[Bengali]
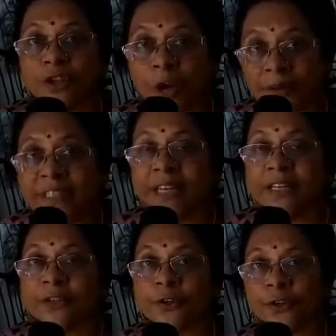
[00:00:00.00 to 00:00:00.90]

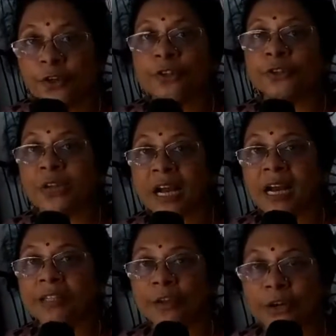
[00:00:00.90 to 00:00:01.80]
সমাধানের জন্যই তো
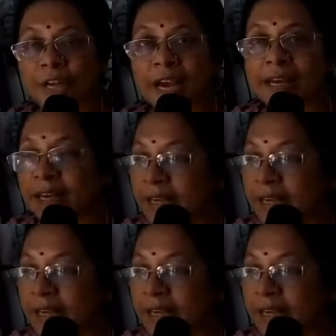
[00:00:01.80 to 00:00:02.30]
টাকার দরকার